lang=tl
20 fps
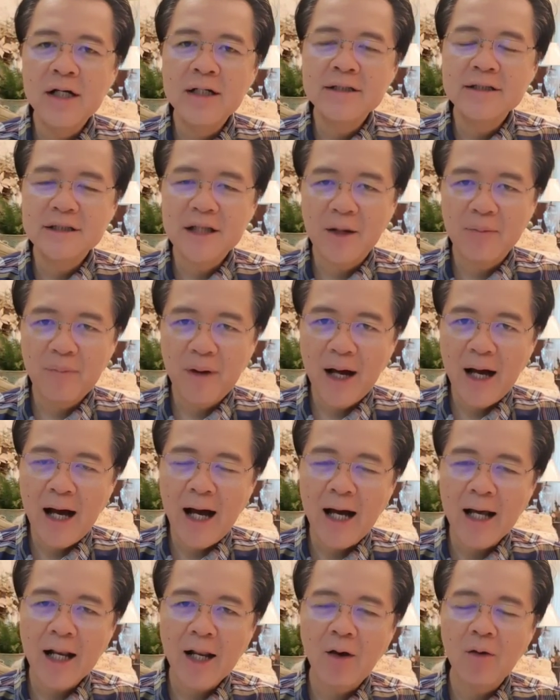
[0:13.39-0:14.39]
sa ibang
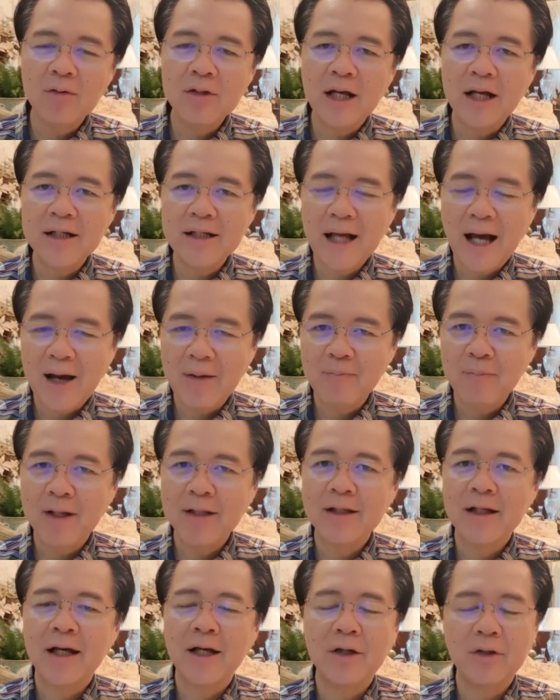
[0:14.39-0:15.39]
araw
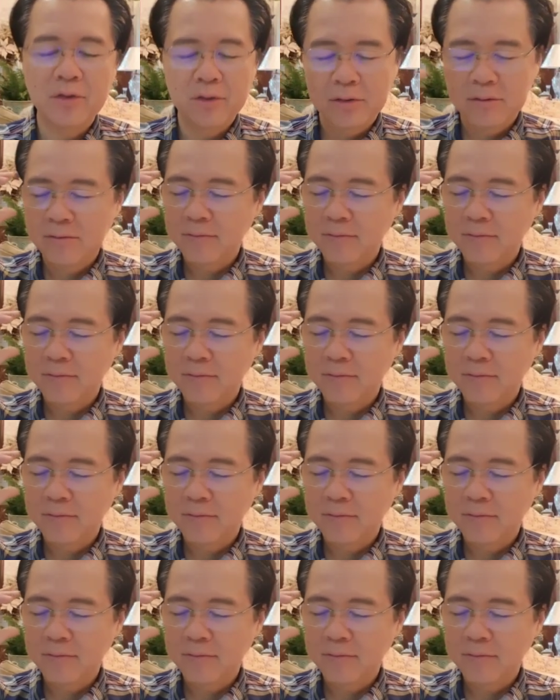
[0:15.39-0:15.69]
yayaman kayo.